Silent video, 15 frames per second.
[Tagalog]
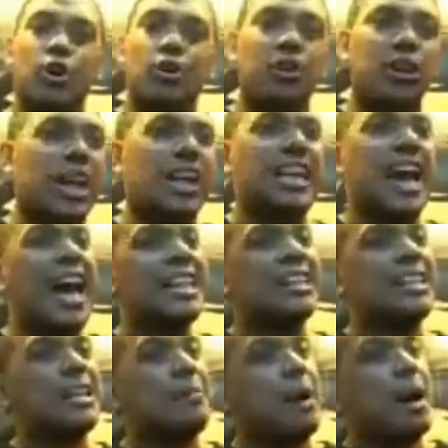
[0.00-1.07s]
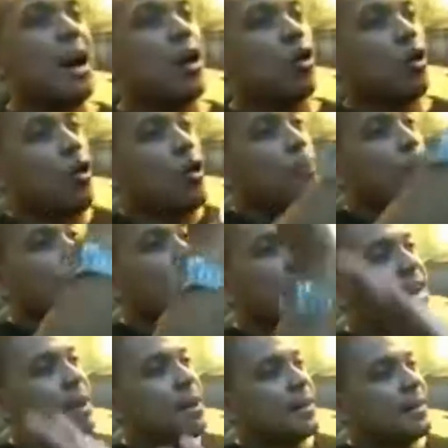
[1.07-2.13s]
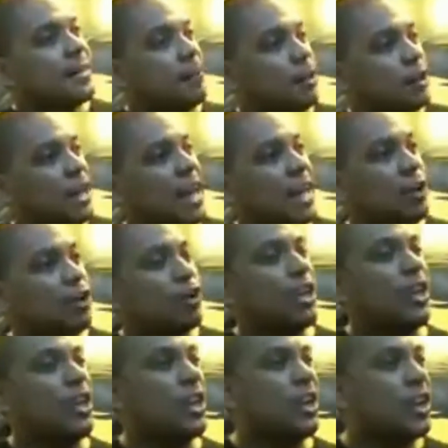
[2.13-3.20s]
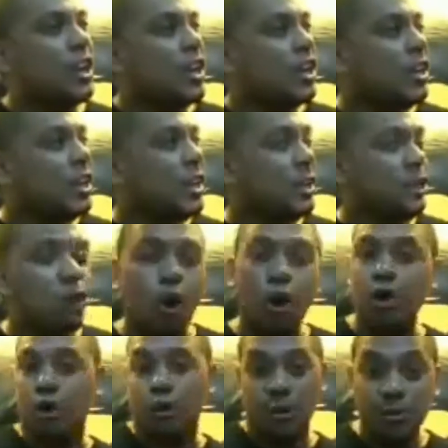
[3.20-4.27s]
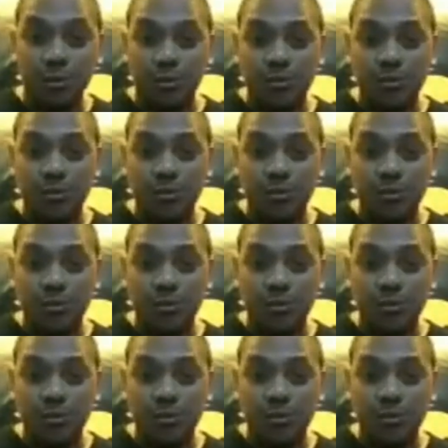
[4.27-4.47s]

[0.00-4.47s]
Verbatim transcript: Real to. Lahat ng mga kupal na, na modelo ni, ni